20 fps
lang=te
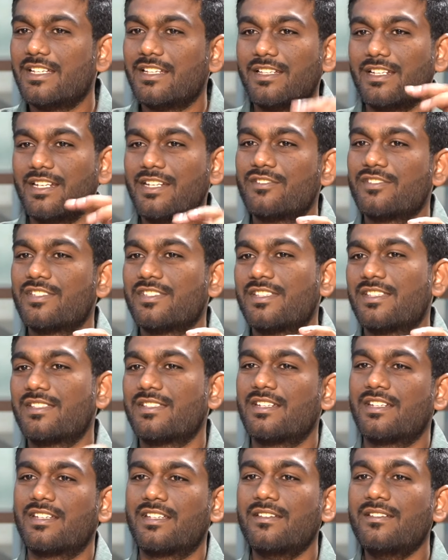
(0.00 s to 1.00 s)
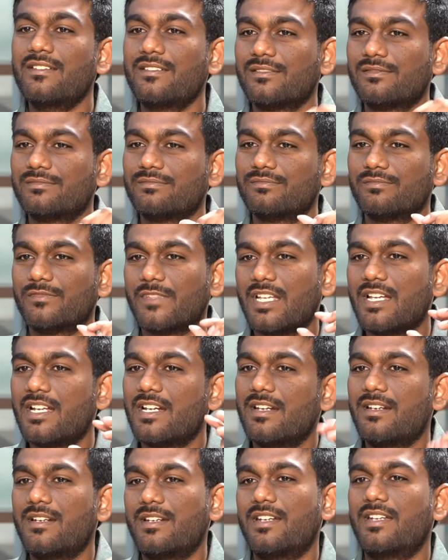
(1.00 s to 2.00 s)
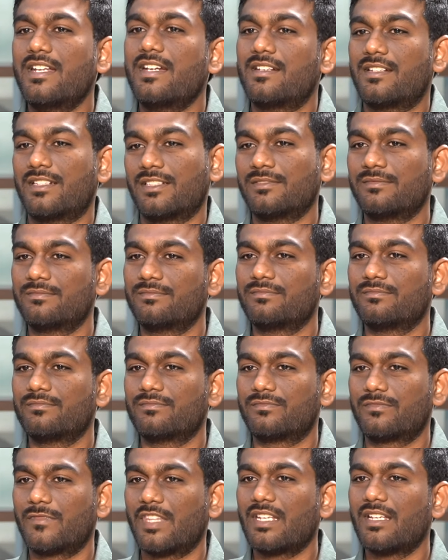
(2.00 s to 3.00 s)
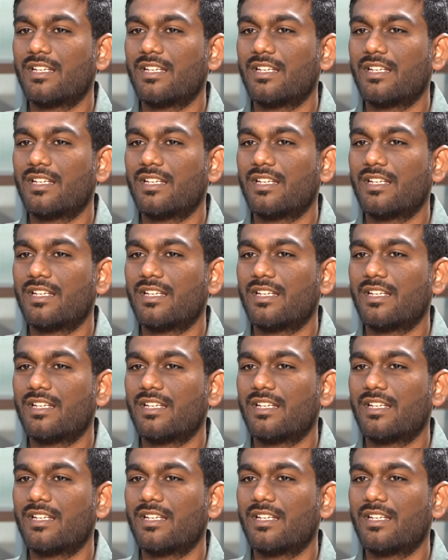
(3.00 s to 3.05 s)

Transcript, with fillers: గ్రీన్ వచ్చేసేసరికి డెట్ ఓకే